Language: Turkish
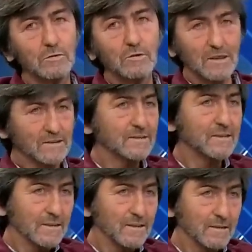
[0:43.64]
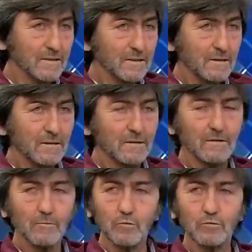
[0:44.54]
Haksız da değildi.
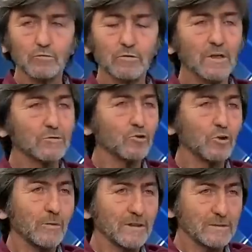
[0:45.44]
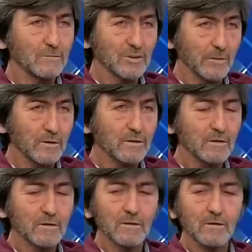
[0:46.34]
Bugünkü kadroya baktığımız zaman
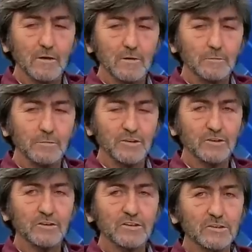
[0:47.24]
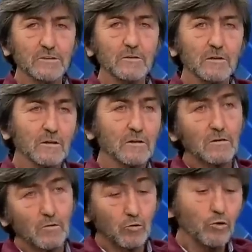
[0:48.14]
Beşiktaş'ın
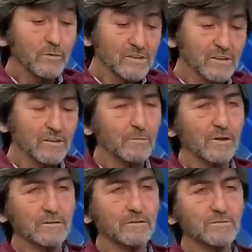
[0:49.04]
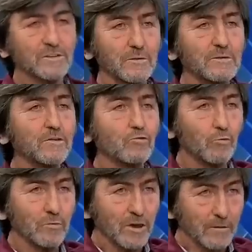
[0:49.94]
kulübesine de baktığımız zaman ilk
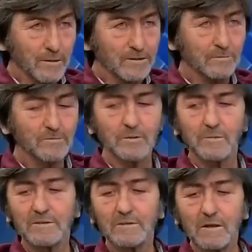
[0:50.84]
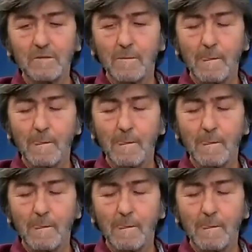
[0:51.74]
11'ine baktığımız zaman da